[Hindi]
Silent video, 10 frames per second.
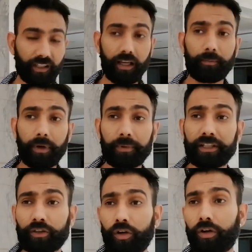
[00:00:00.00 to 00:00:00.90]
पब्लिक
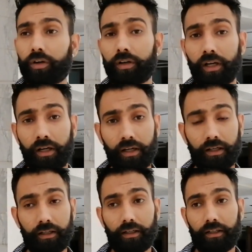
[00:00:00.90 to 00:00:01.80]
को
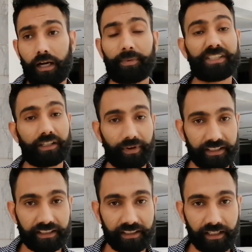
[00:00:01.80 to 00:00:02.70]
अपनी
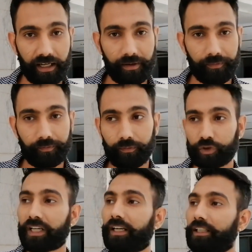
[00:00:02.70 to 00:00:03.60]
सफाइयाँ दे रहा है
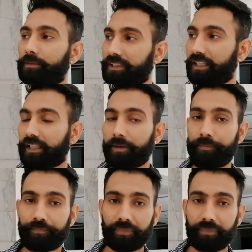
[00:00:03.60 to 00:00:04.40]
मुझे गलत बता रहा है